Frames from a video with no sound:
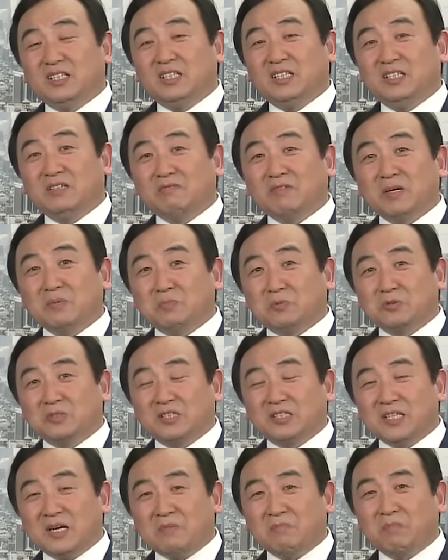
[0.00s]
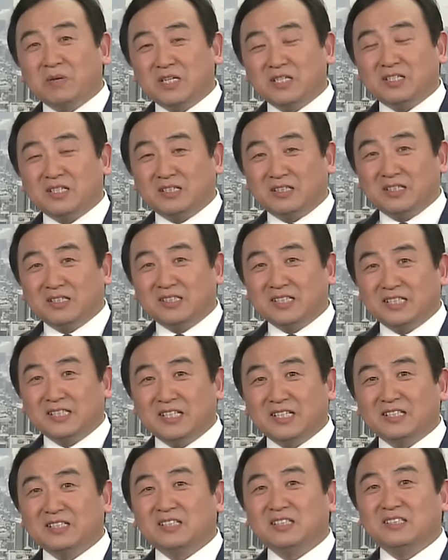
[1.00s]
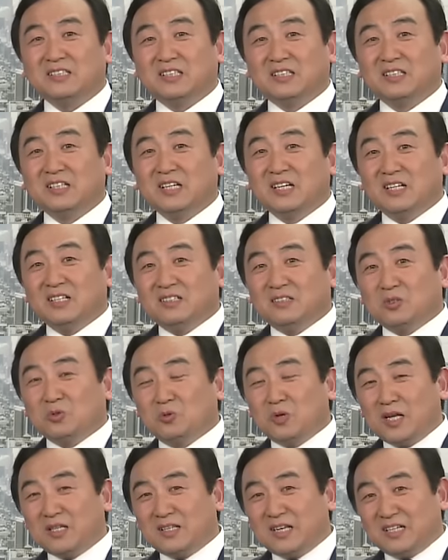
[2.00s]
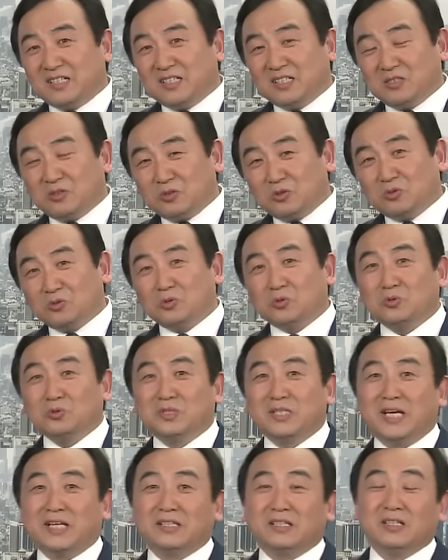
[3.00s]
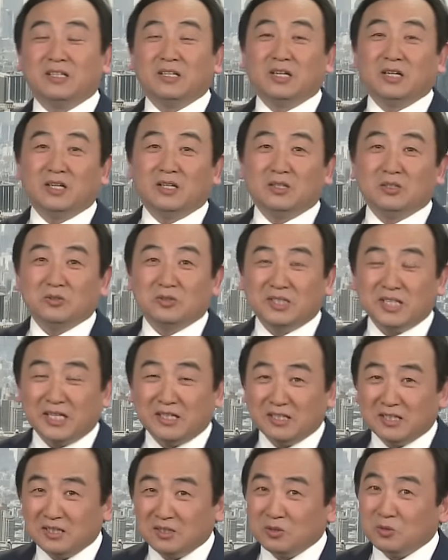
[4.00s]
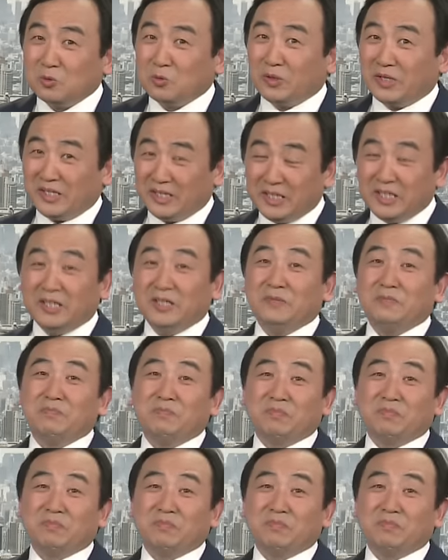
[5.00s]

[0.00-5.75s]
因为朴志强被审的这件事情，突然在这个时候出现呢，就显得很诡异。